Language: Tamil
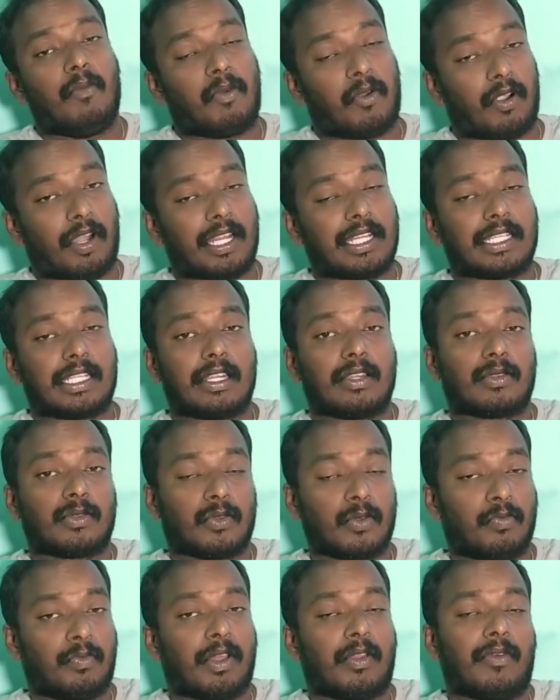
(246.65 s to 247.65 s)
ப்ரொடக்ஷன்
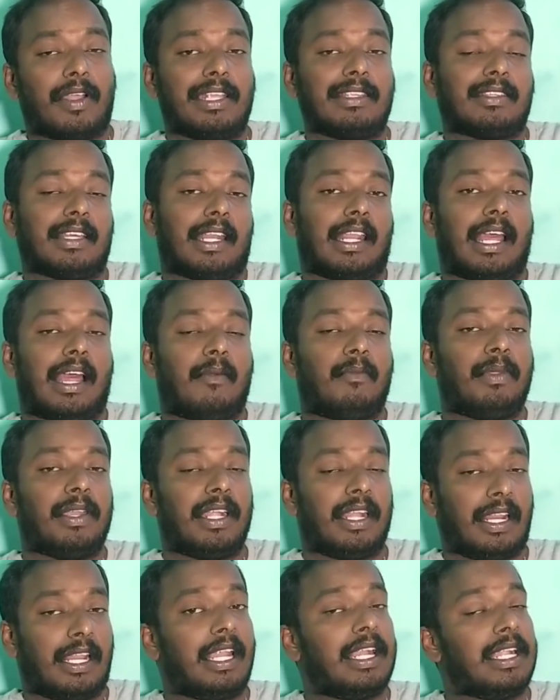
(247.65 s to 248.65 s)
சூப்பர்வைசர்
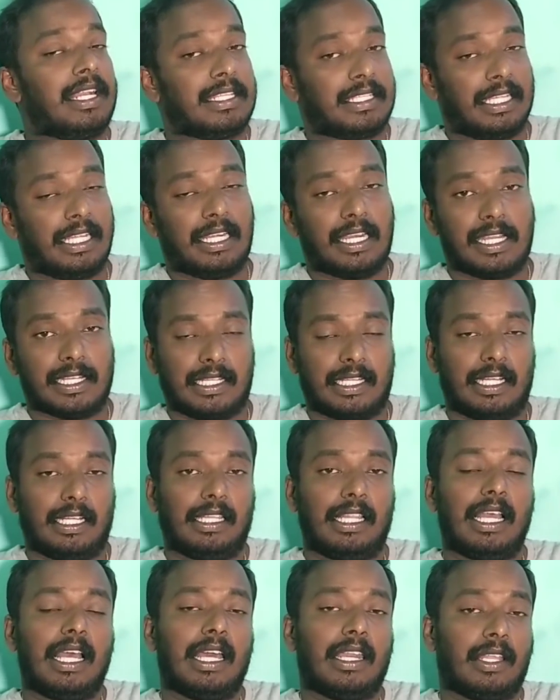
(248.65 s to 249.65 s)
அப்படின்ற
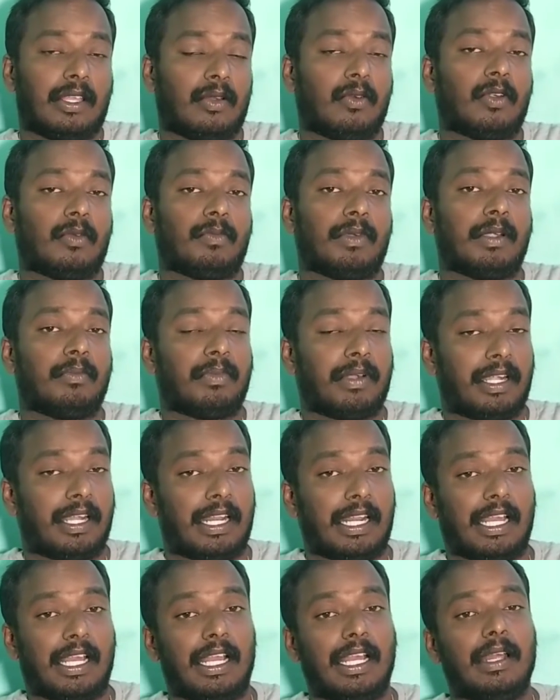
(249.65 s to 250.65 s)
டிசிக்னேஷனுக்கு தான் ரிக்ரூட்மெண்ட்
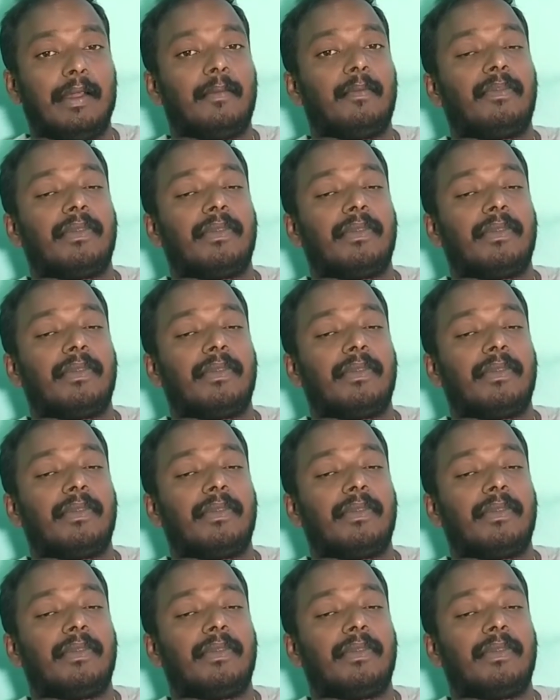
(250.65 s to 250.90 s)
பண்ணுறாங்க